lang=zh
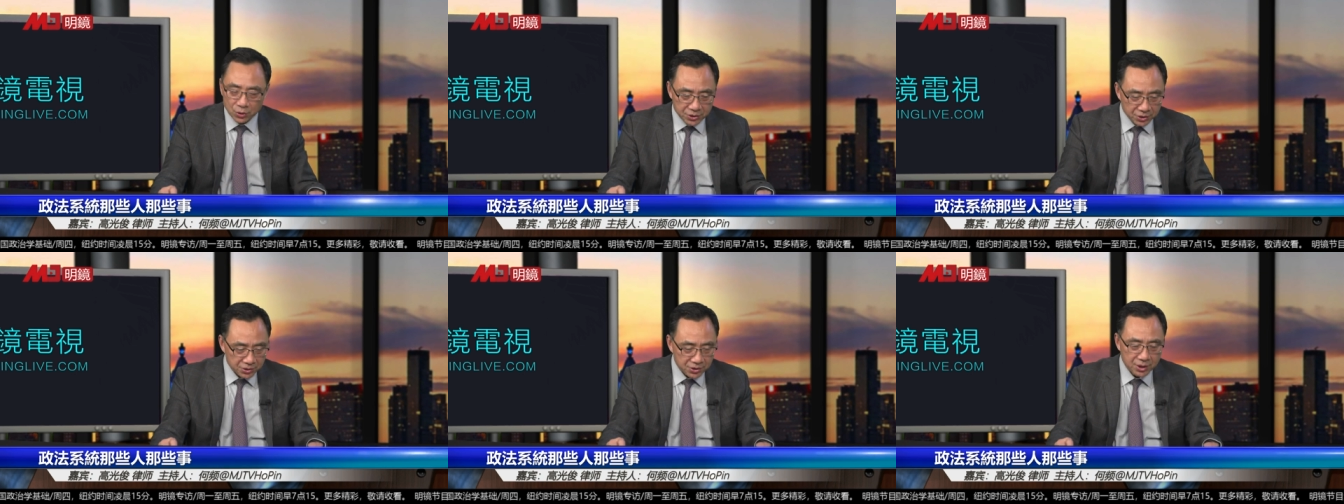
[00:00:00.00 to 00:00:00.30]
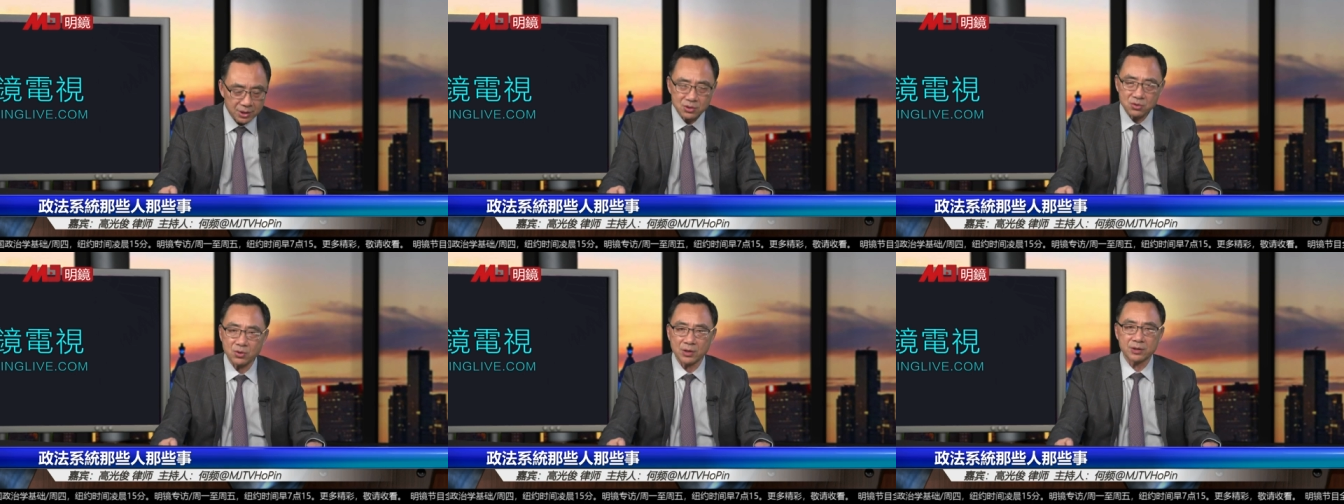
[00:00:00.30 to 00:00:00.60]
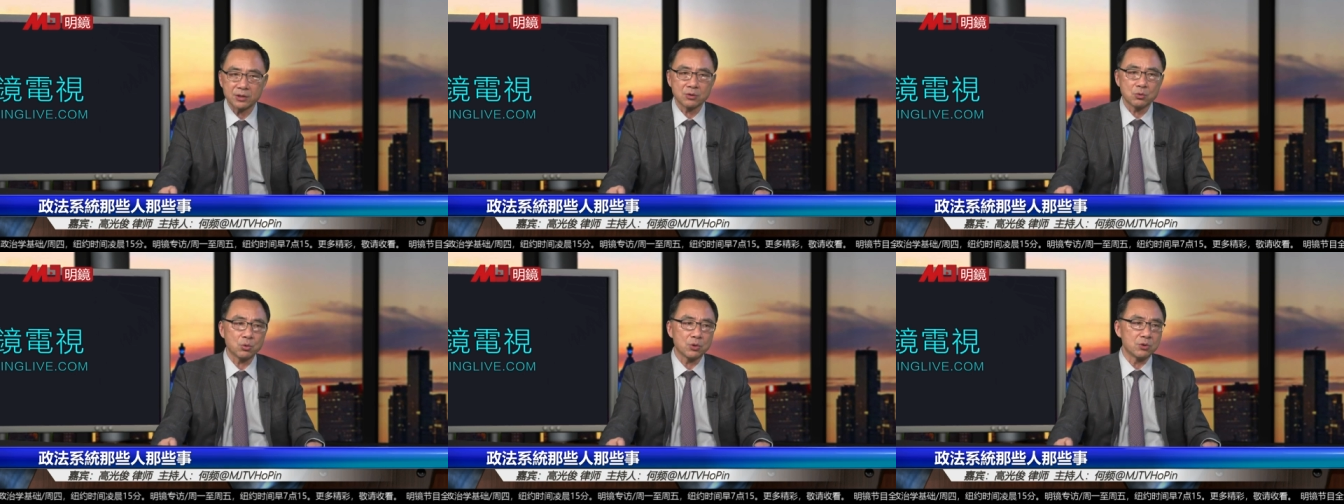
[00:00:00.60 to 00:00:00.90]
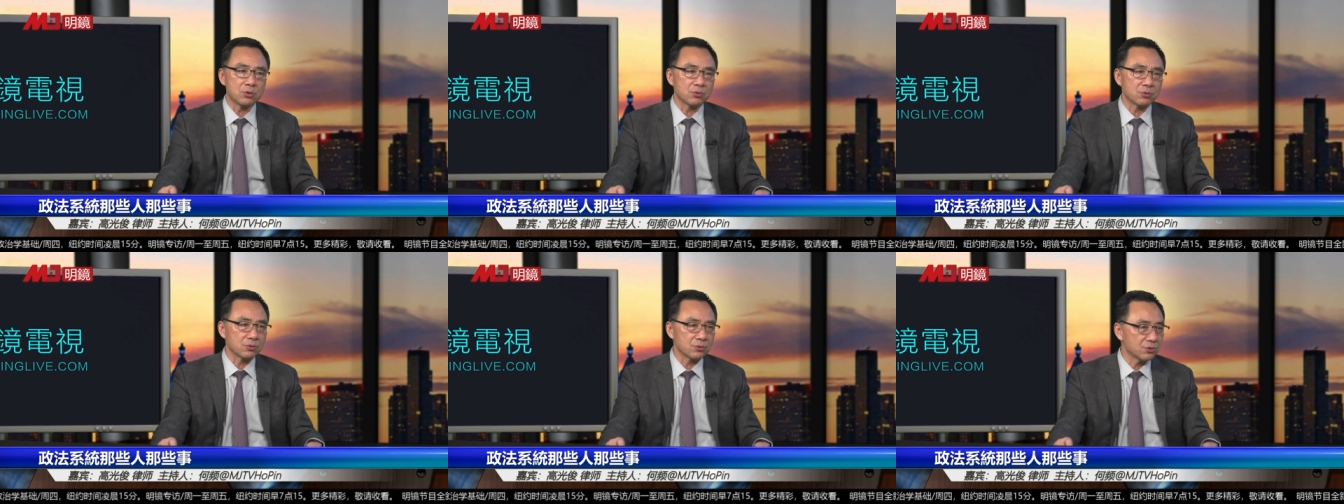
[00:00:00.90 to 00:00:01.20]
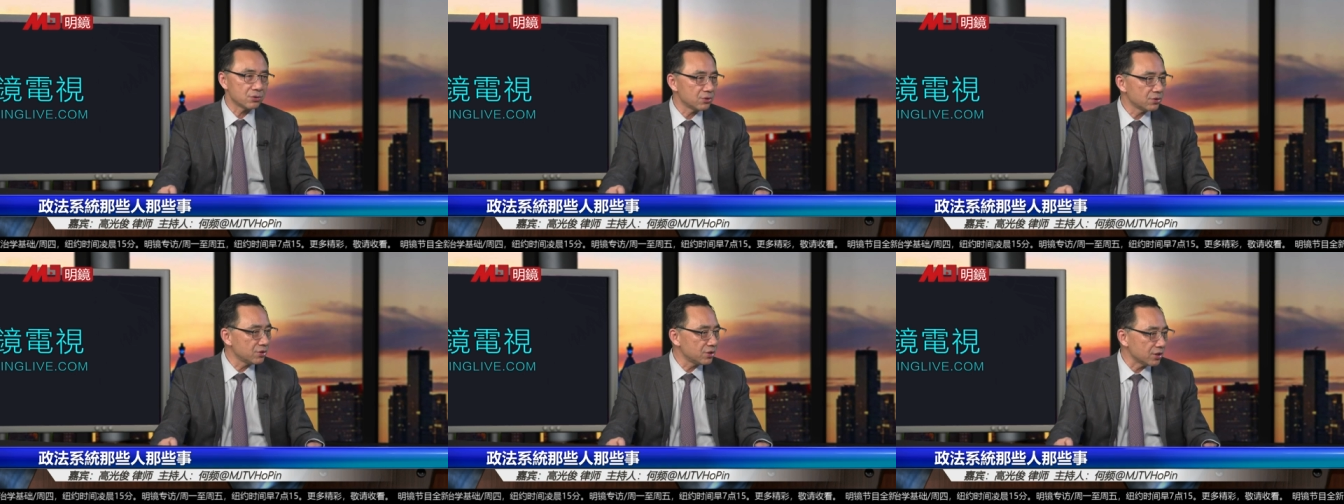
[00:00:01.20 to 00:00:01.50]
取政权这个过程中
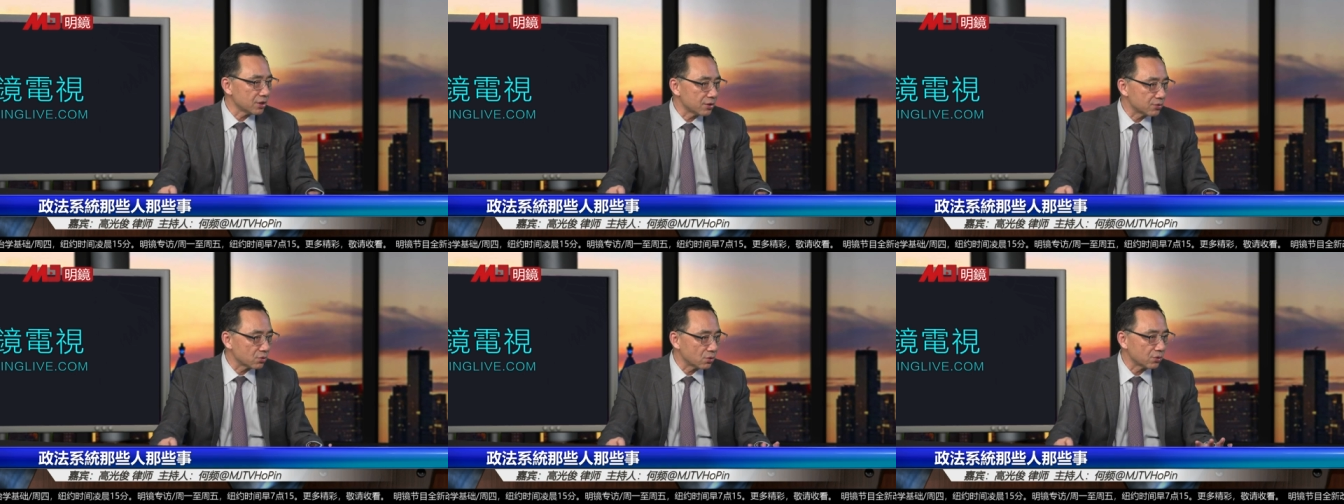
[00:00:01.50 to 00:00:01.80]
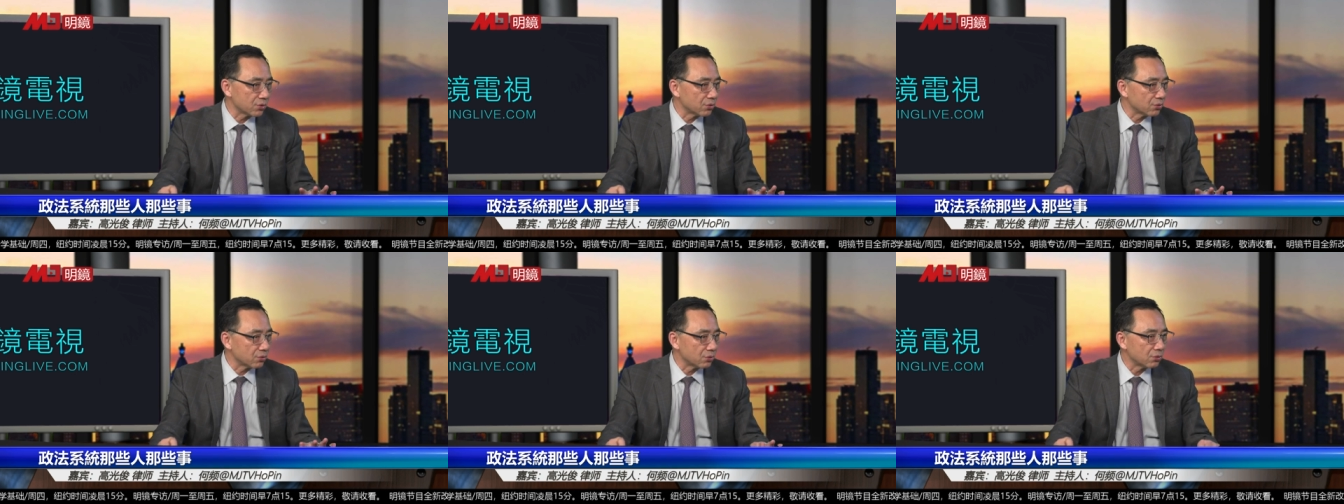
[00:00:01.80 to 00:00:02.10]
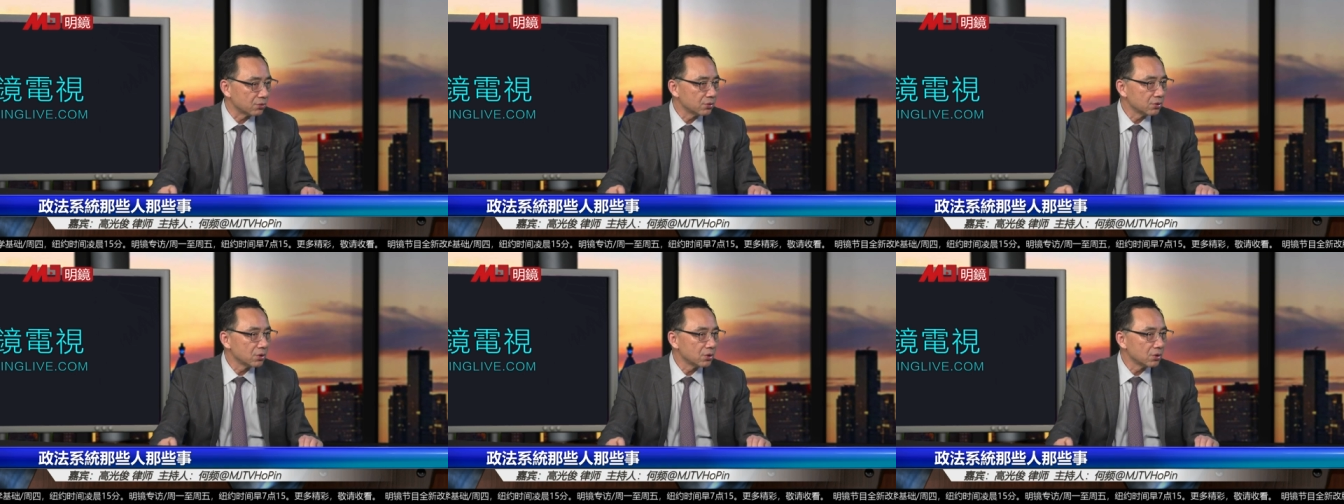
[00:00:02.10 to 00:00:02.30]
起的作用，